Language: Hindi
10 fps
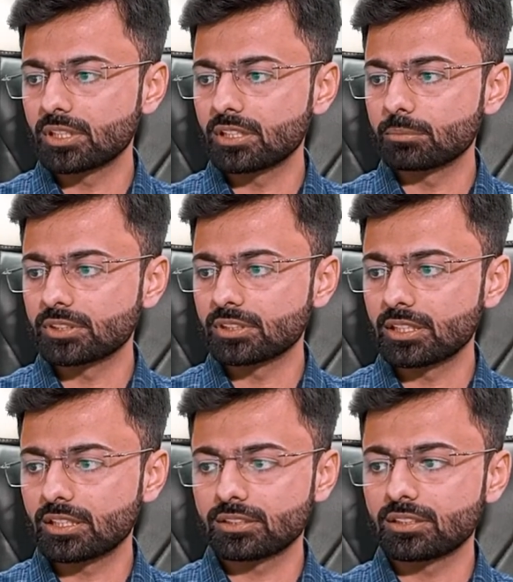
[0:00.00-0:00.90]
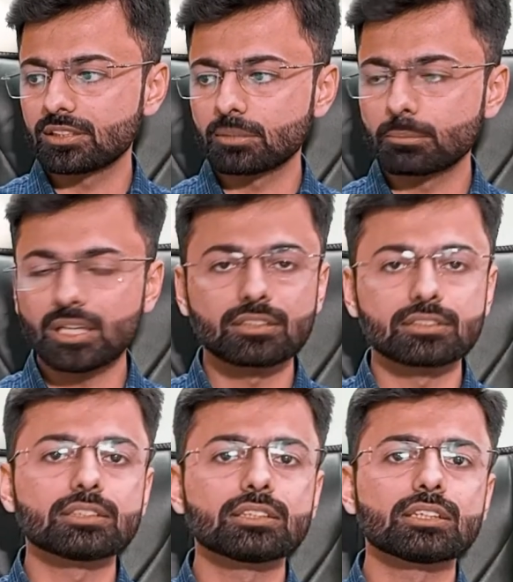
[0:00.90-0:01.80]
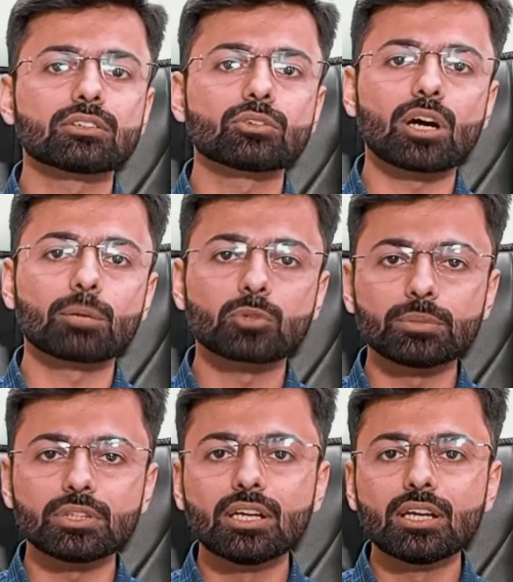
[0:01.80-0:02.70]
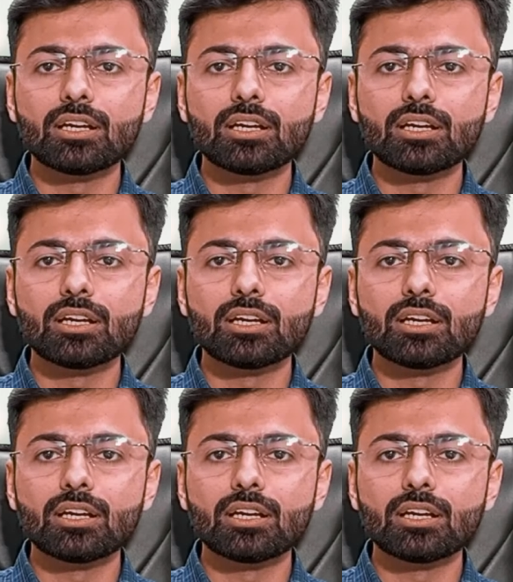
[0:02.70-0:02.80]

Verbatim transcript: में एडमिशन लेना चाहिए इनकी मैथ अच्छी नहीं है तो आपको भी